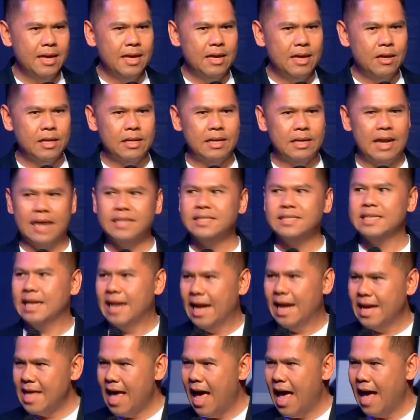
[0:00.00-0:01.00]
หลายสิ่งหลา
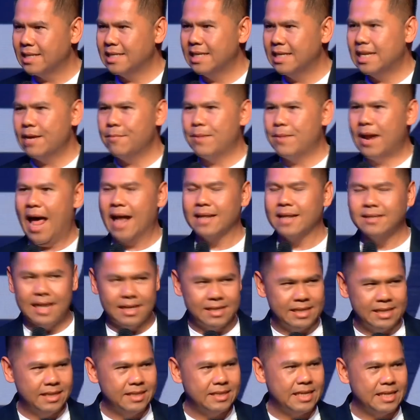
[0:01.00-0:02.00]
ยอย่างที่นายบรรหารตัด
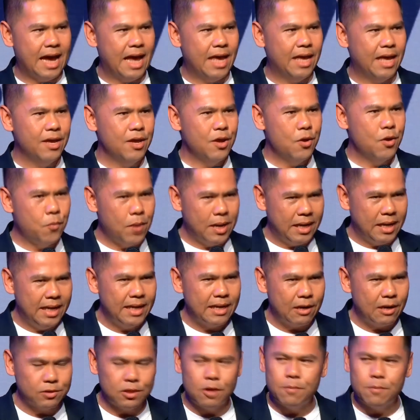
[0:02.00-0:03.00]
สินใจ วันนี้
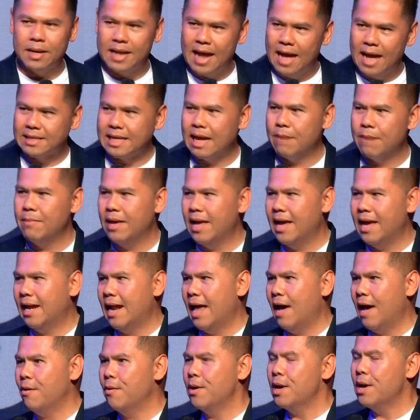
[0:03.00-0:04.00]
เราต้องมานั่งทำเอง
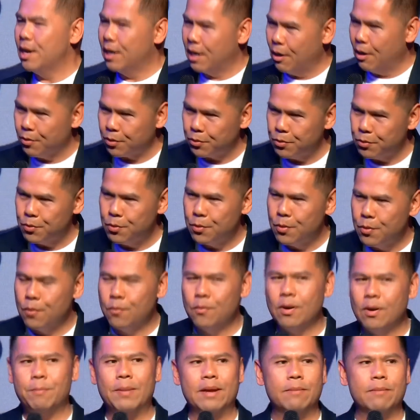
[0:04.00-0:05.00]
แล้ว เรารู้
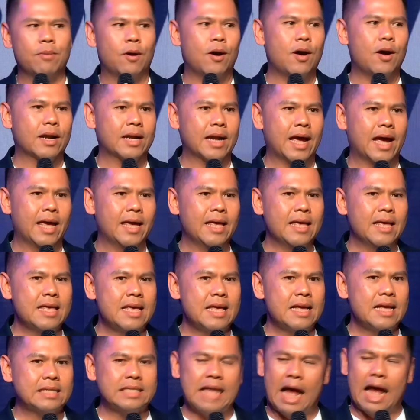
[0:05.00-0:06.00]
ว่าเป็นเพราะอะไร
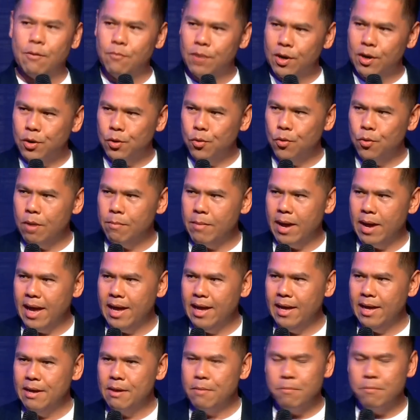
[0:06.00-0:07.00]
ถามว่ากลัวไหม
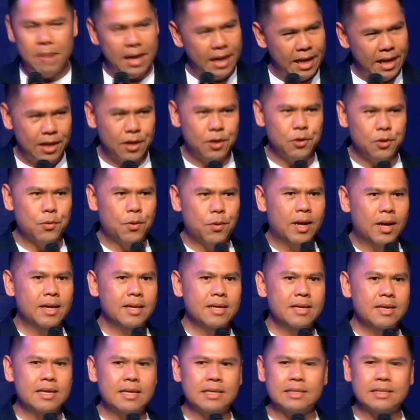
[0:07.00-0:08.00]
ไม่ได้กลัว
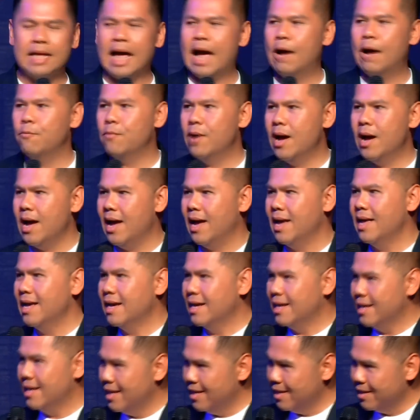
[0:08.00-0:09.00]
ถามว่า
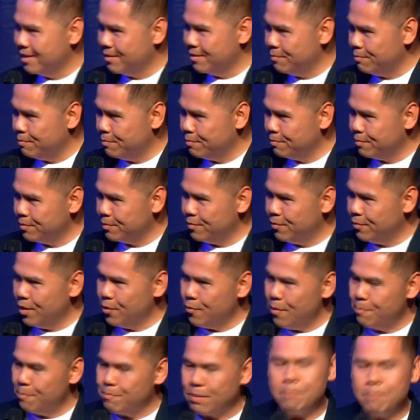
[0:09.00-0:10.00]
เรียก
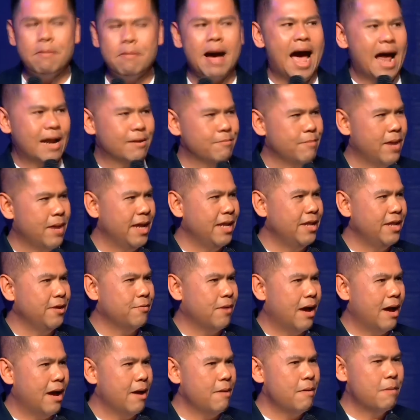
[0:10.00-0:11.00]
ว่าประมาทไหมดีก
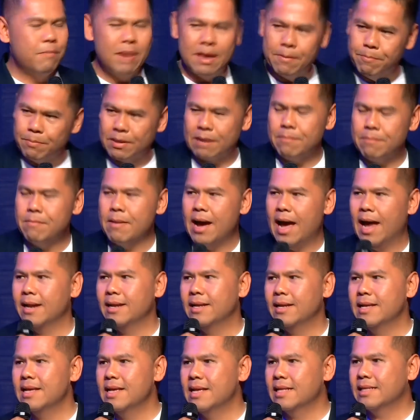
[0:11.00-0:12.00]
ว่า ไม่ประมาท
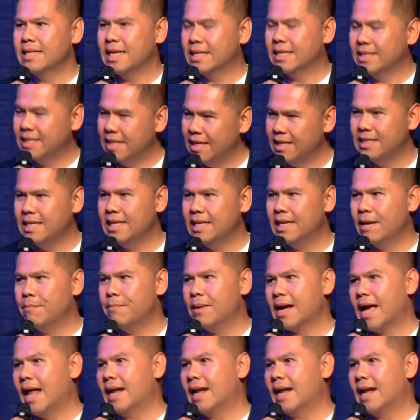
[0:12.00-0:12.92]
แต่สิ่งที่รับประกันได้